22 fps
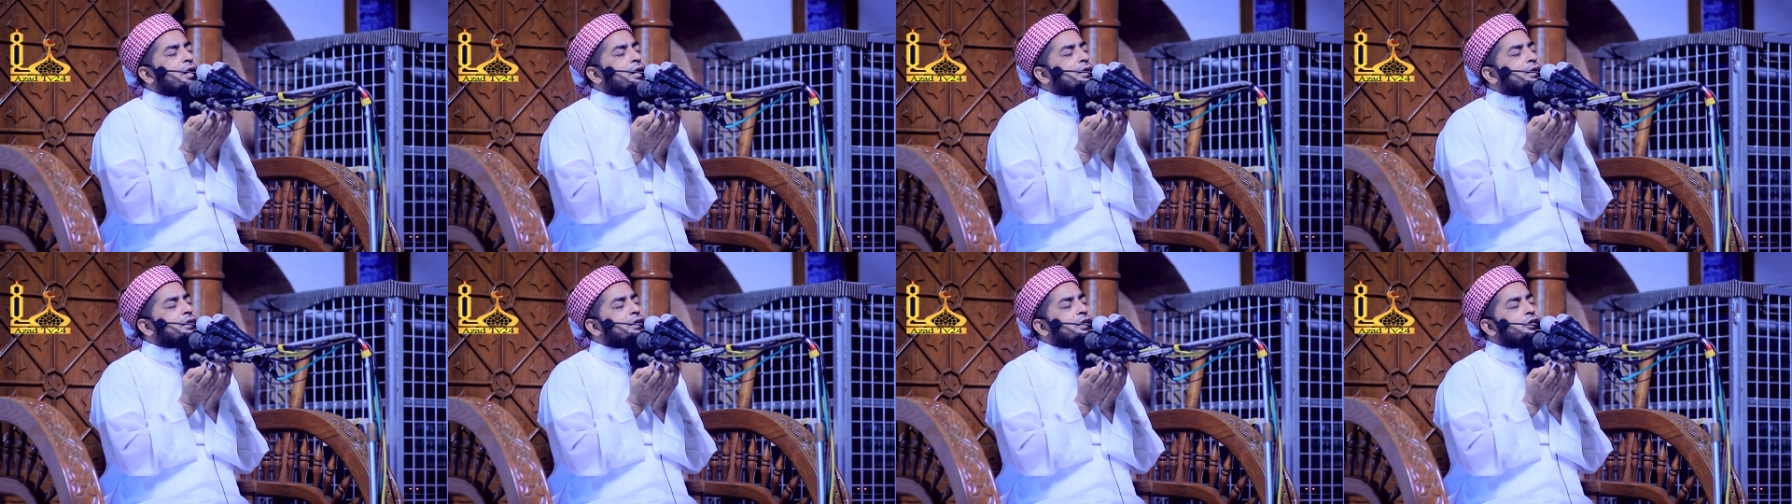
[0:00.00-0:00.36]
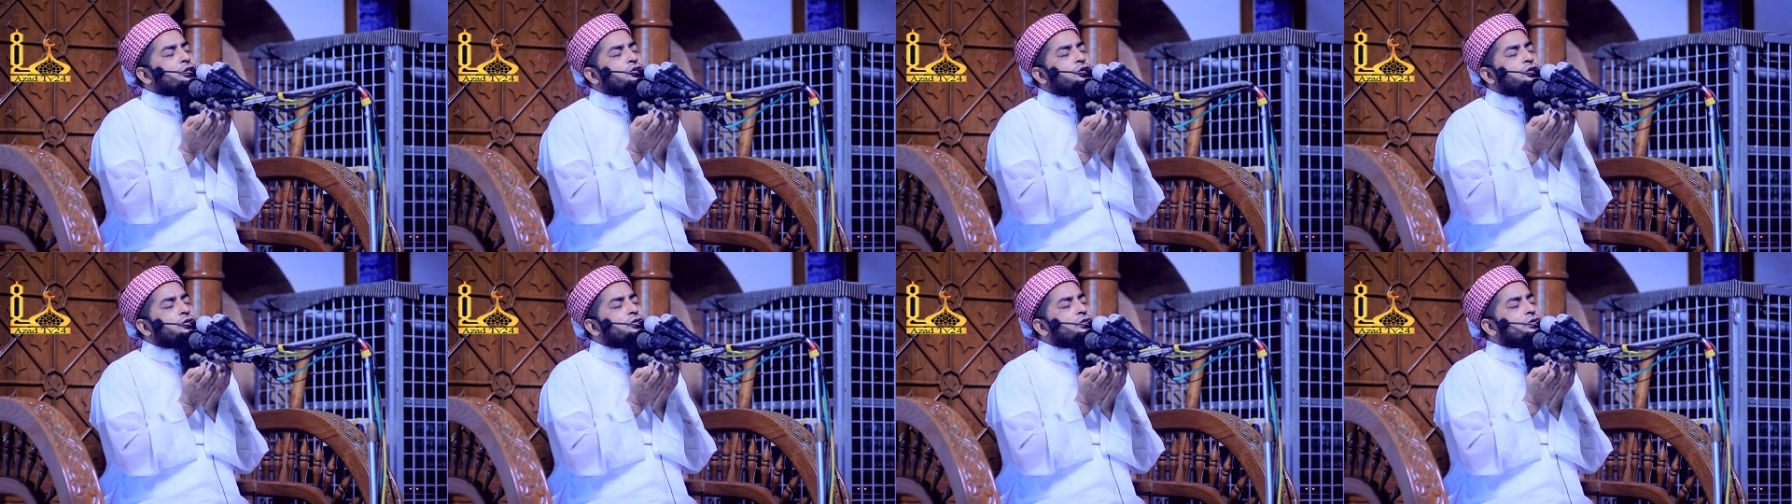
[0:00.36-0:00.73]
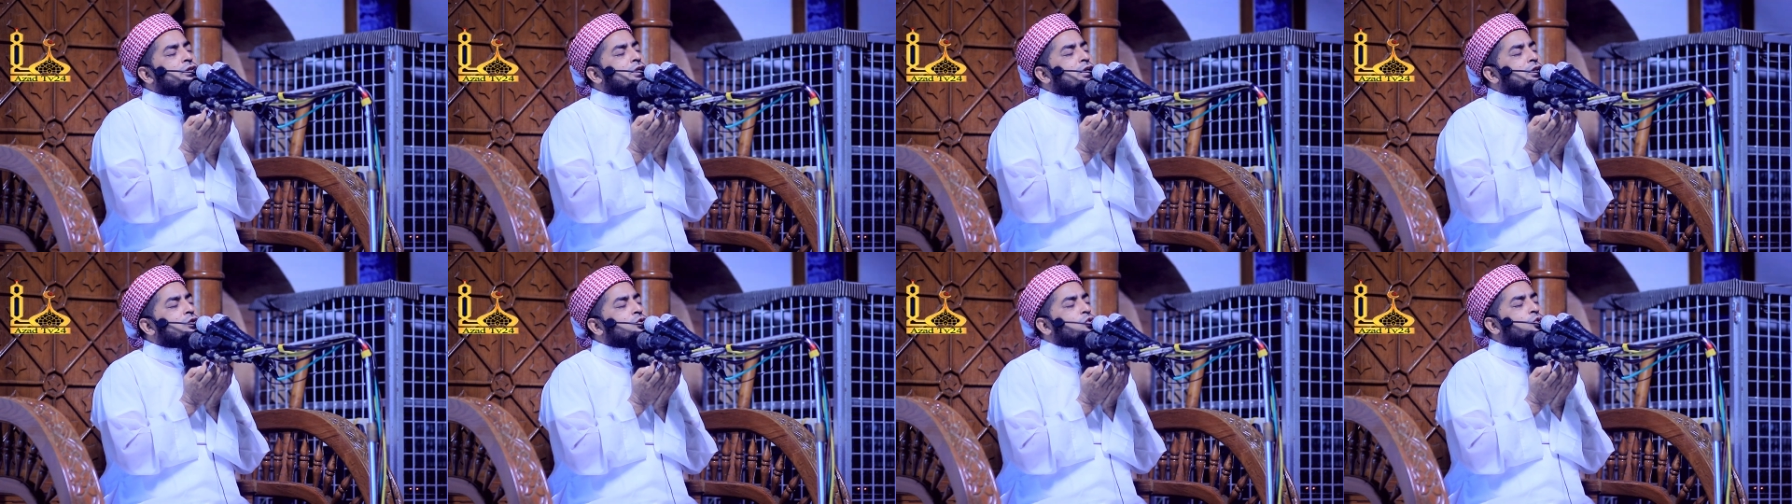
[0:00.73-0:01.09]
একটা
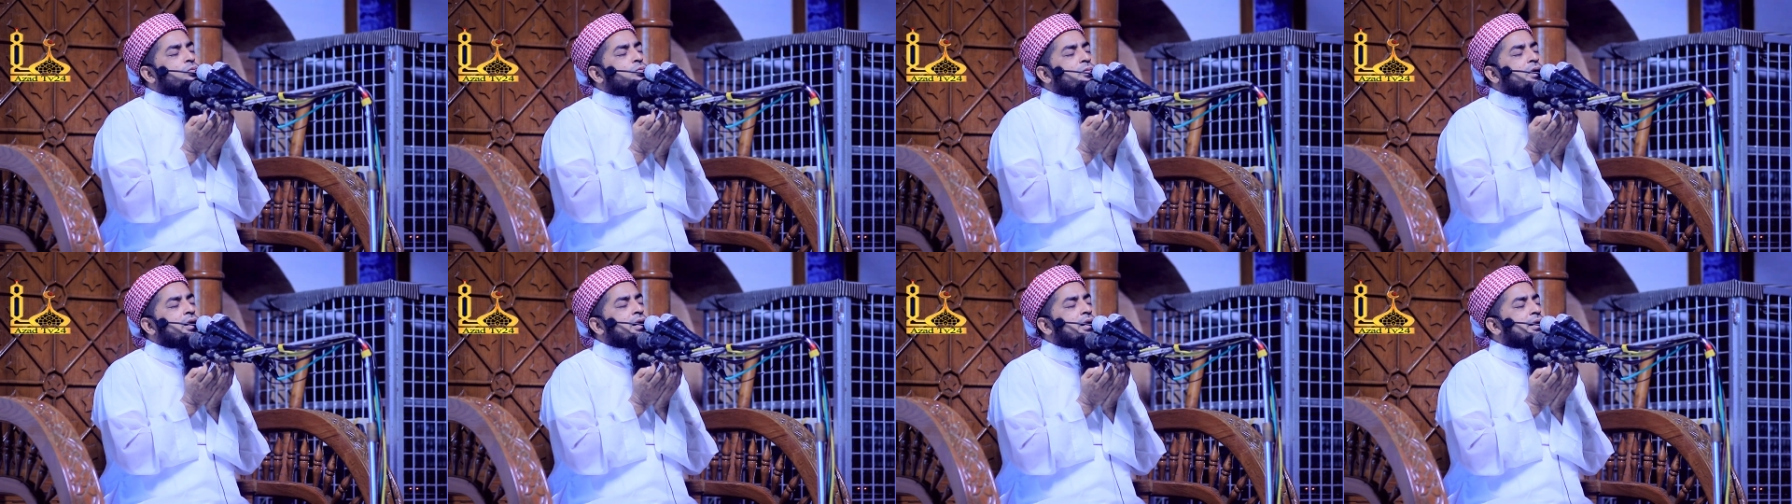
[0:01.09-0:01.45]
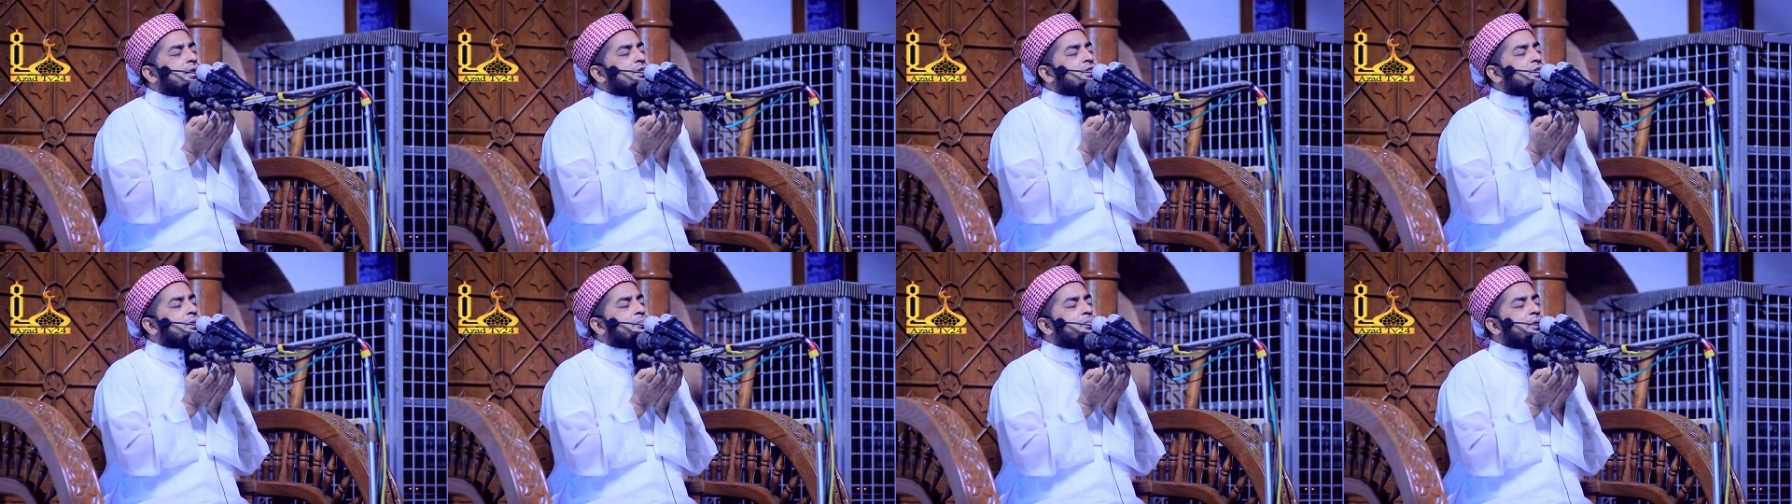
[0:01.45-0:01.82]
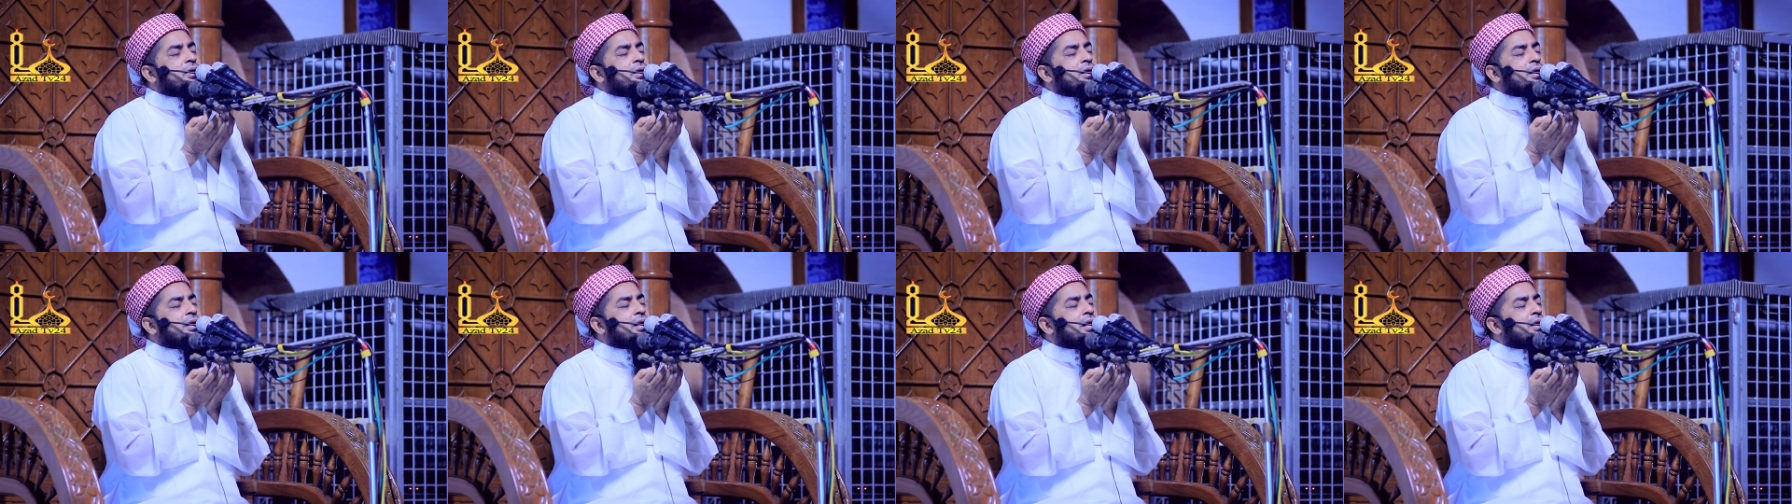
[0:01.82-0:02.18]
সন্তান তোমার কাছে
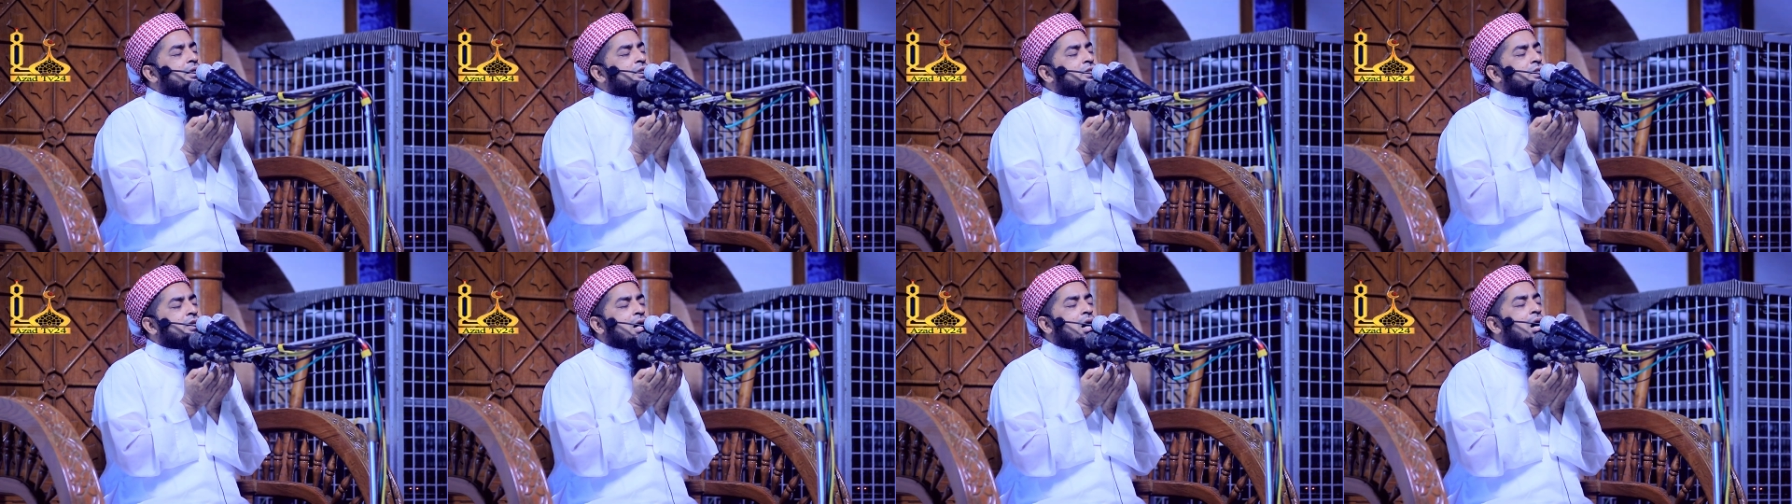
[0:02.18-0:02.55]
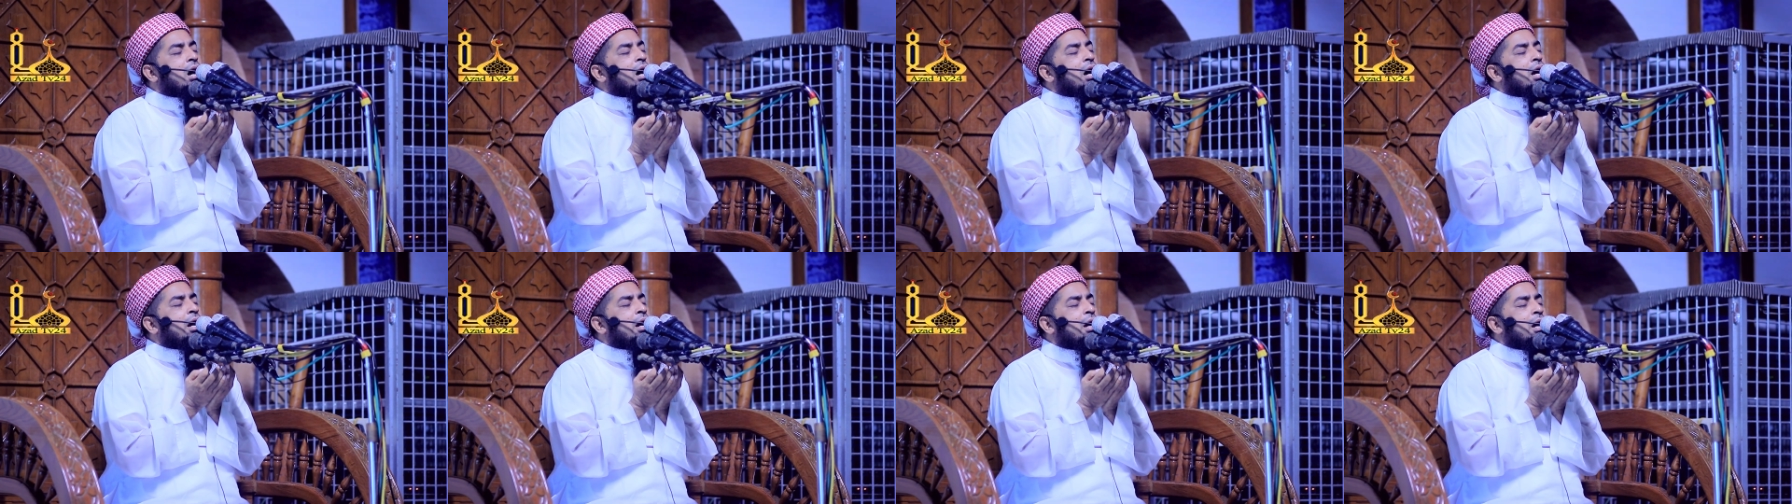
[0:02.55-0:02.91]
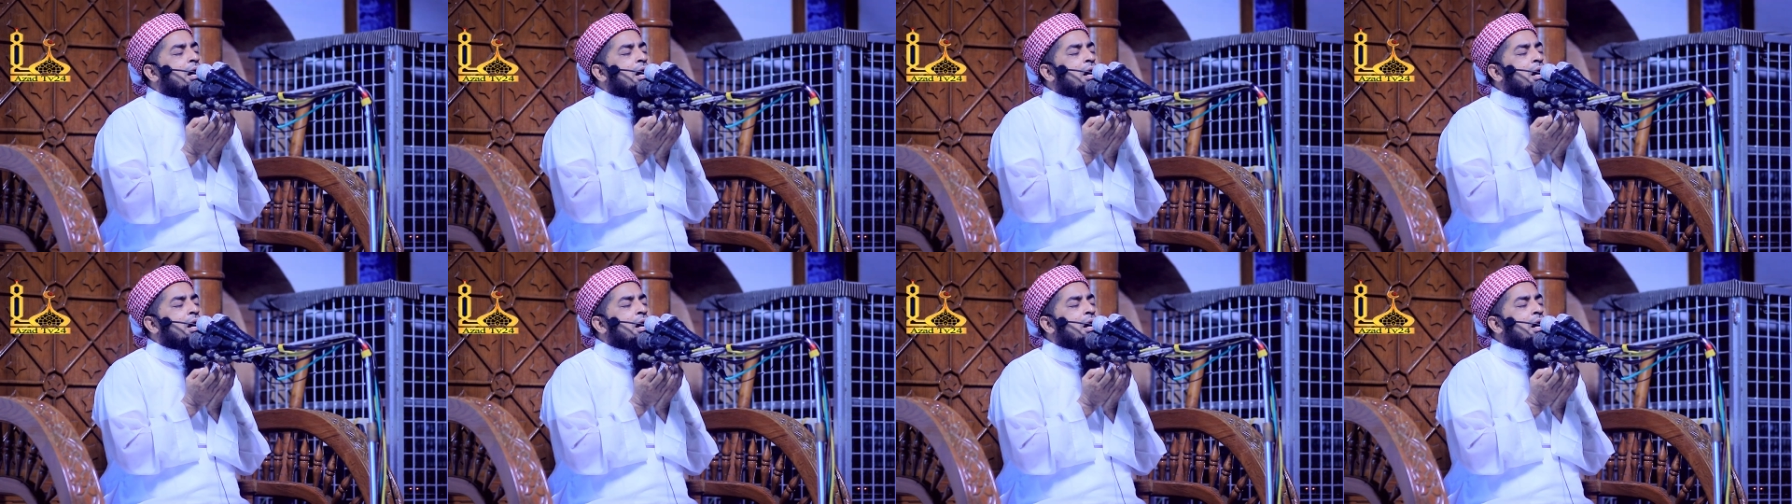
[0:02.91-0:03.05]
ভিক্ষা চায়